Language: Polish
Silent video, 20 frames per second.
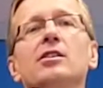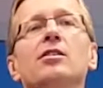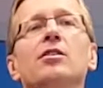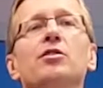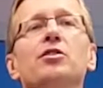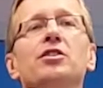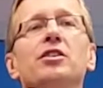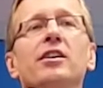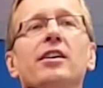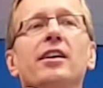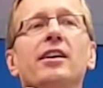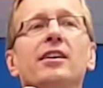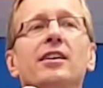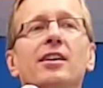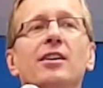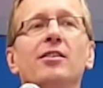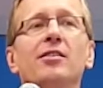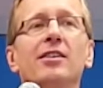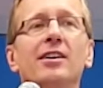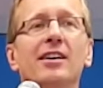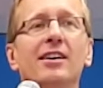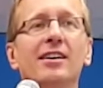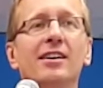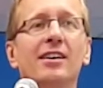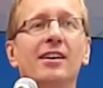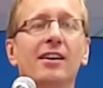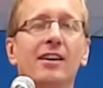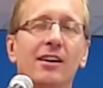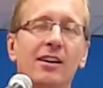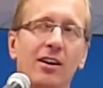Jeśli ci gorsza ręka,
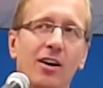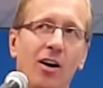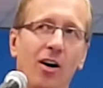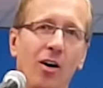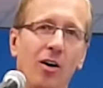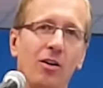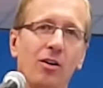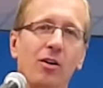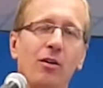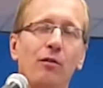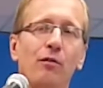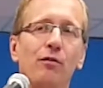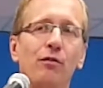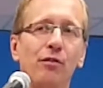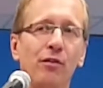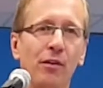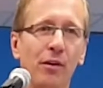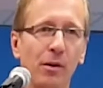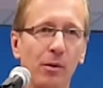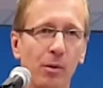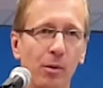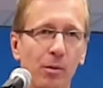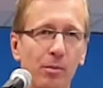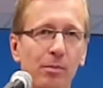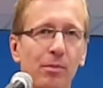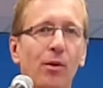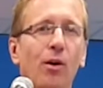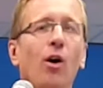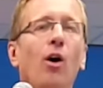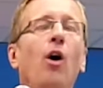noga, oko,
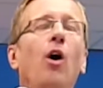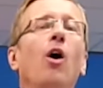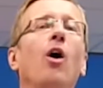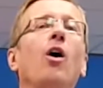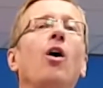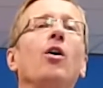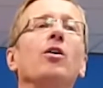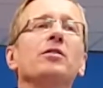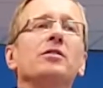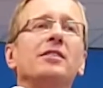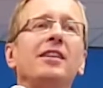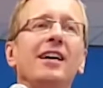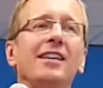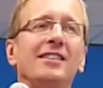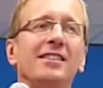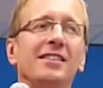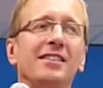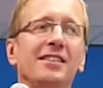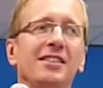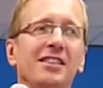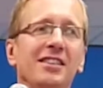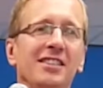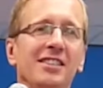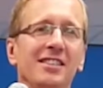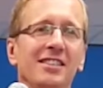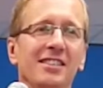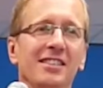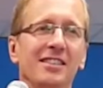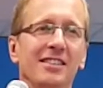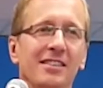wyłup,
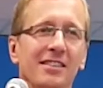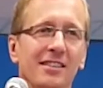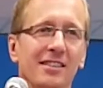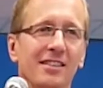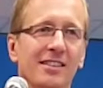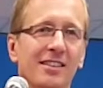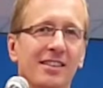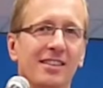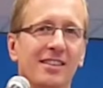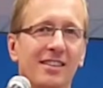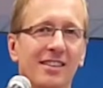odetnij.